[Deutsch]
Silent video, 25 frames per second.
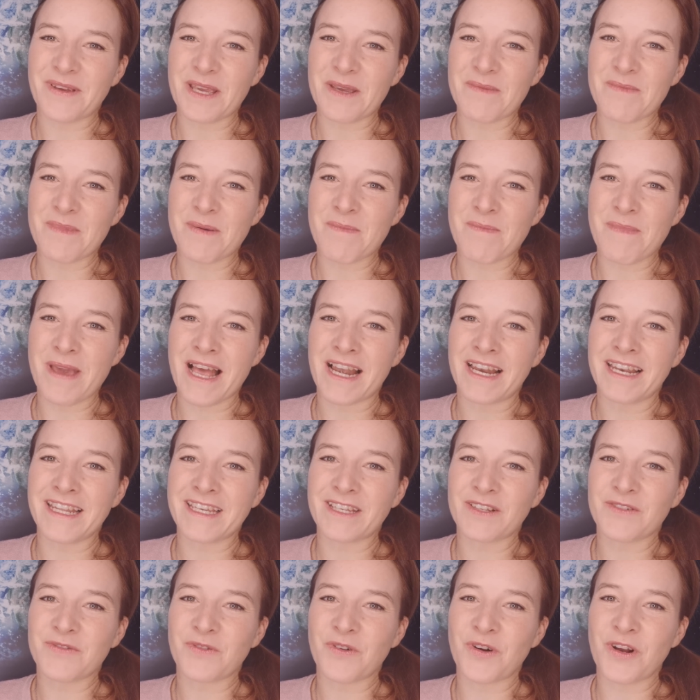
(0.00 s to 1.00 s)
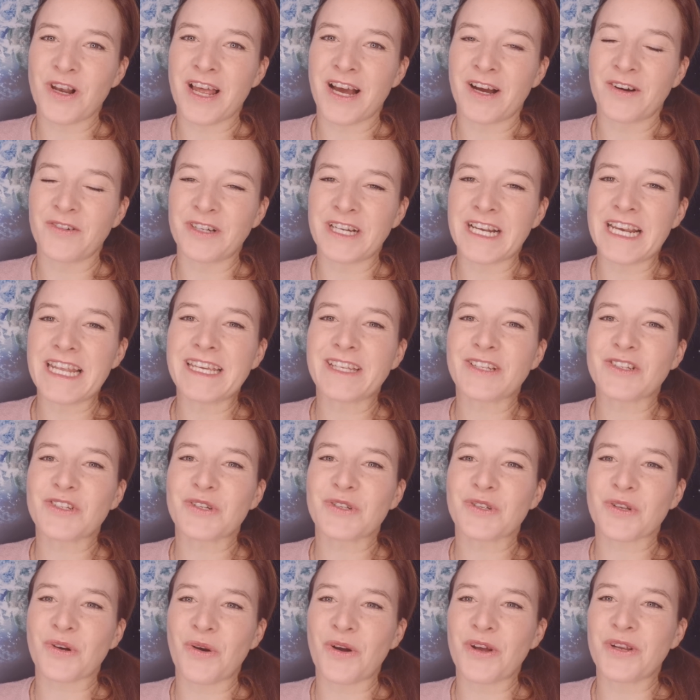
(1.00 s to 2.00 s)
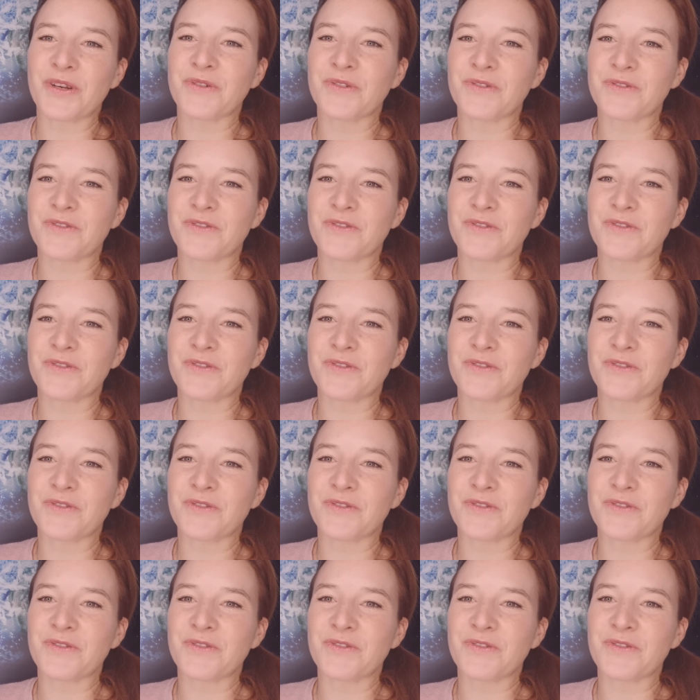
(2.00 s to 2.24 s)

wir immer mehr lichtvoller und Licht streuen